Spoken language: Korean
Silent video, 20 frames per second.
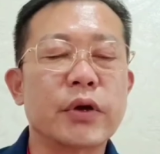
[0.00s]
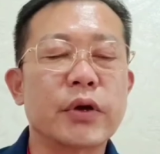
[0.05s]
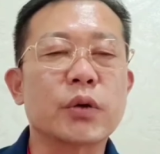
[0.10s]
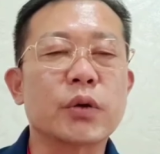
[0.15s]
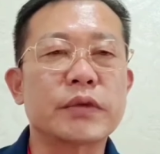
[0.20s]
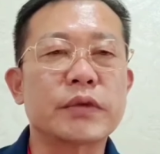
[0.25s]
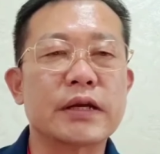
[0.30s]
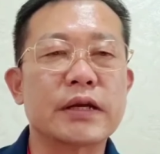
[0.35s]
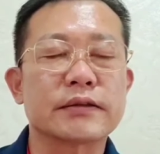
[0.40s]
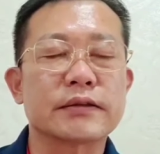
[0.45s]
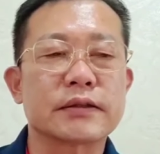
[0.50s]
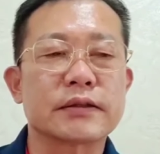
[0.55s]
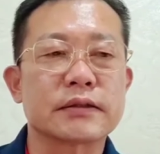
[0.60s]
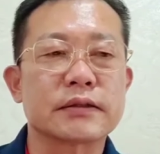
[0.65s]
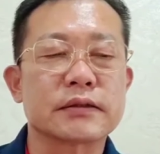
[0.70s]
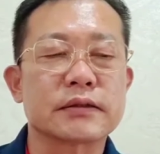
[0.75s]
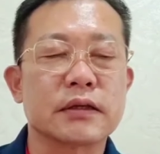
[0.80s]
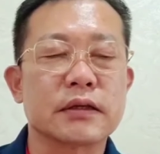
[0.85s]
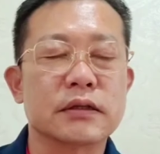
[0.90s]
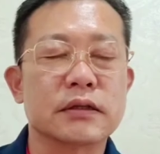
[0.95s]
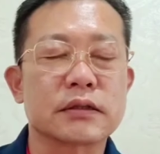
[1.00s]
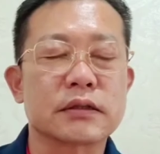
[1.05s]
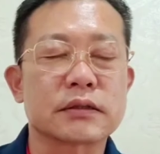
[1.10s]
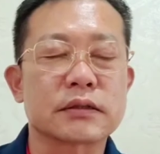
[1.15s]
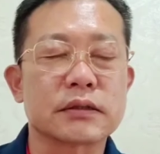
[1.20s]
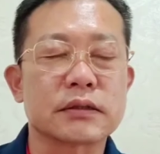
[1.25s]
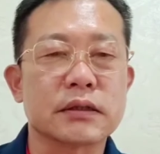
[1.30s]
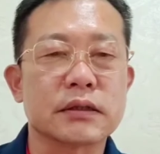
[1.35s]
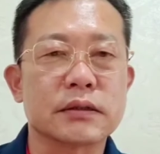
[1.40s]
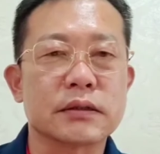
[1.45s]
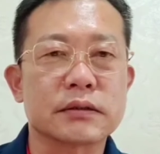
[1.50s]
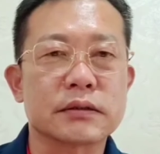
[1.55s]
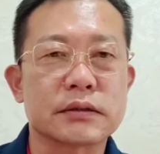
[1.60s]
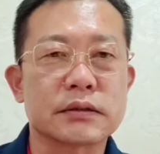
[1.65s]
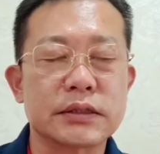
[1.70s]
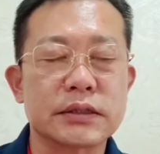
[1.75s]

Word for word: 외롭다는 뜻, 어, 어,